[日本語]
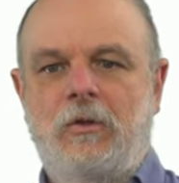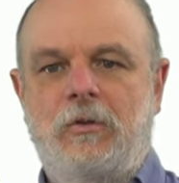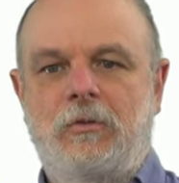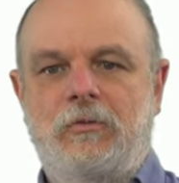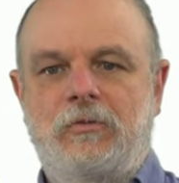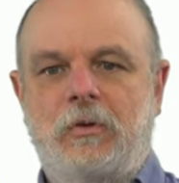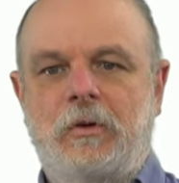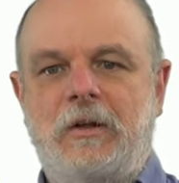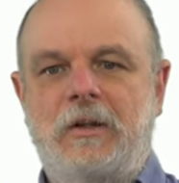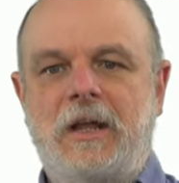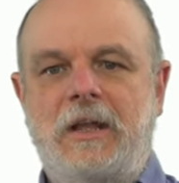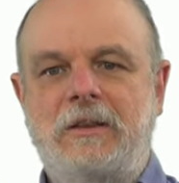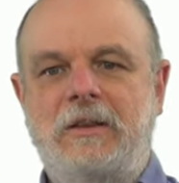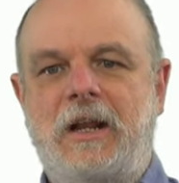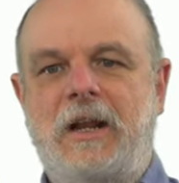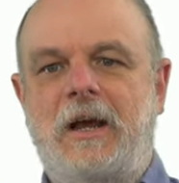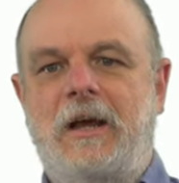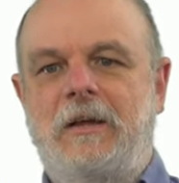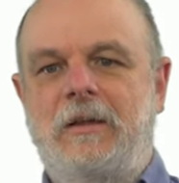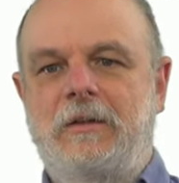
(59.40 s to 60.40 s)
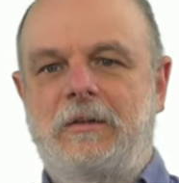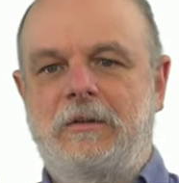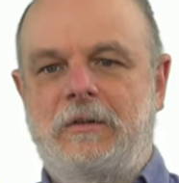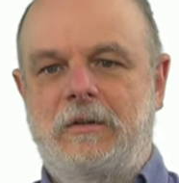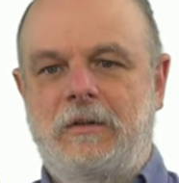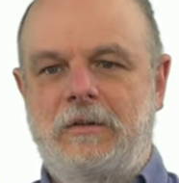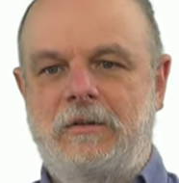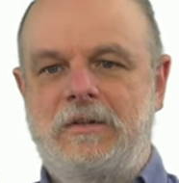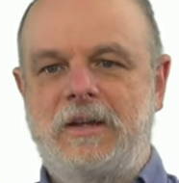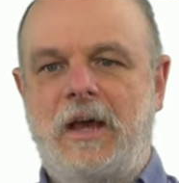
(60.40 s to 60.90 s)
それだったら、
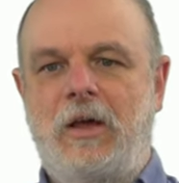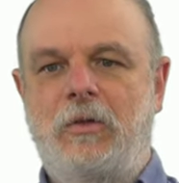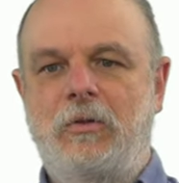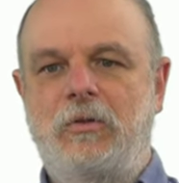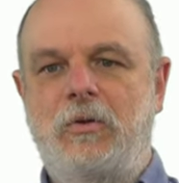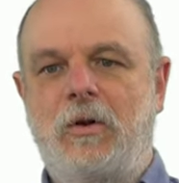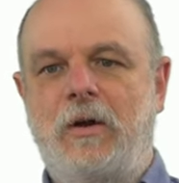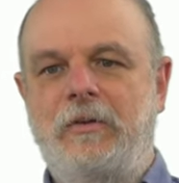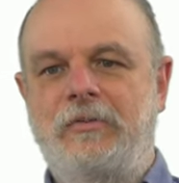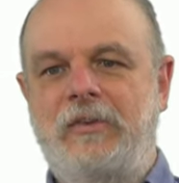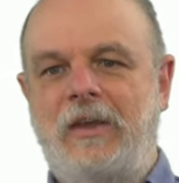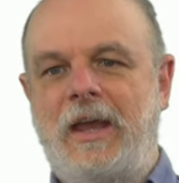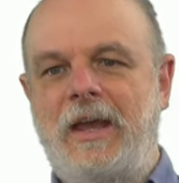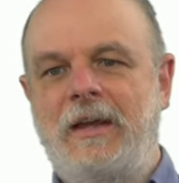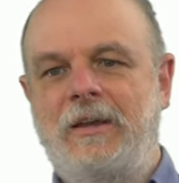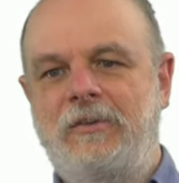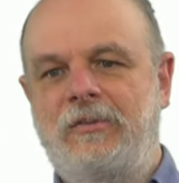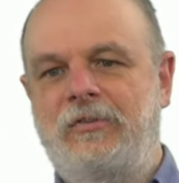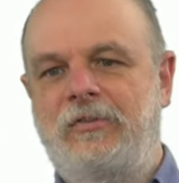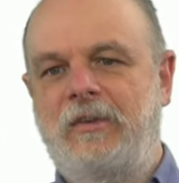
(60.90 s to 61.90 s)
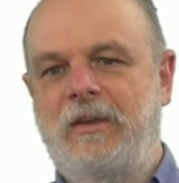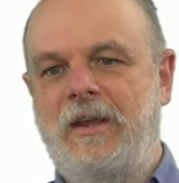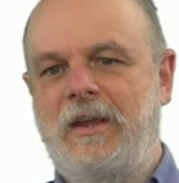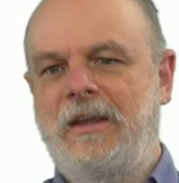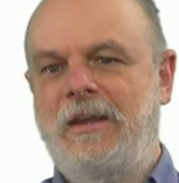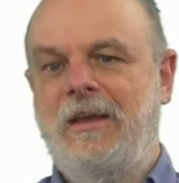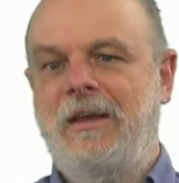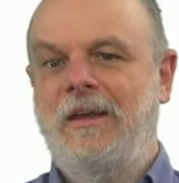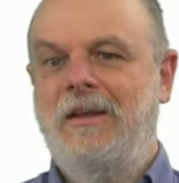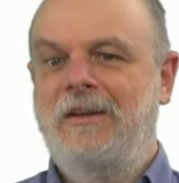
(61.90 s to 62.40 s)
del cross x,
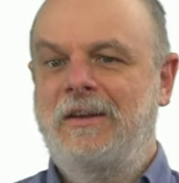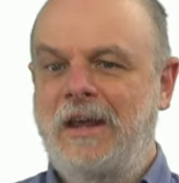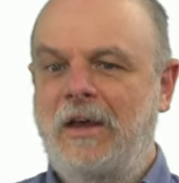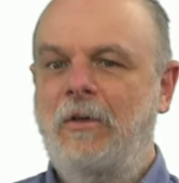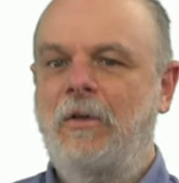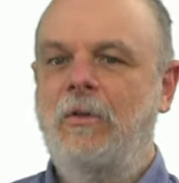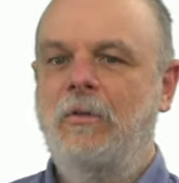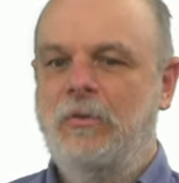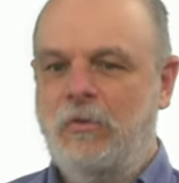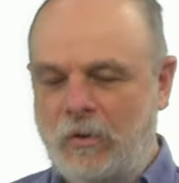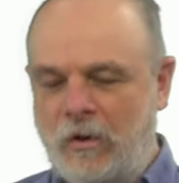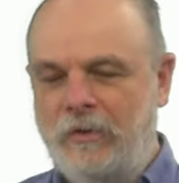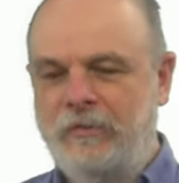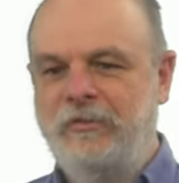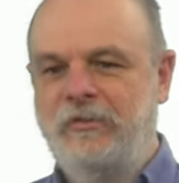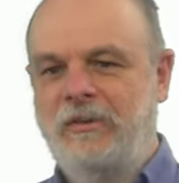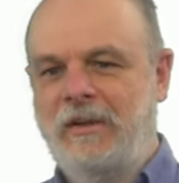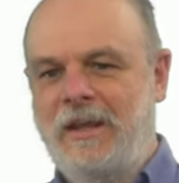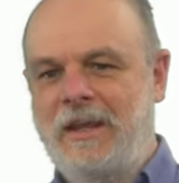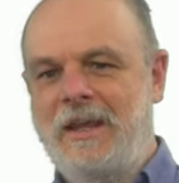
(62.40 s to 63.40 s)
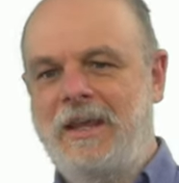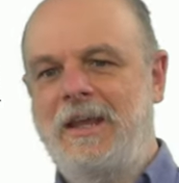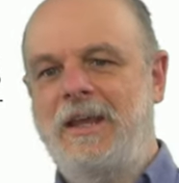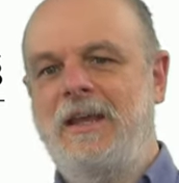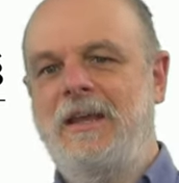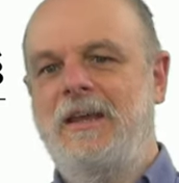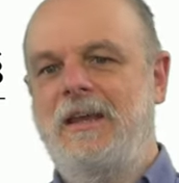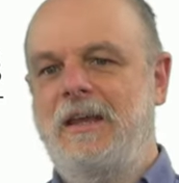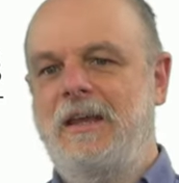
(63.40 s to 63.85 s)
del cross e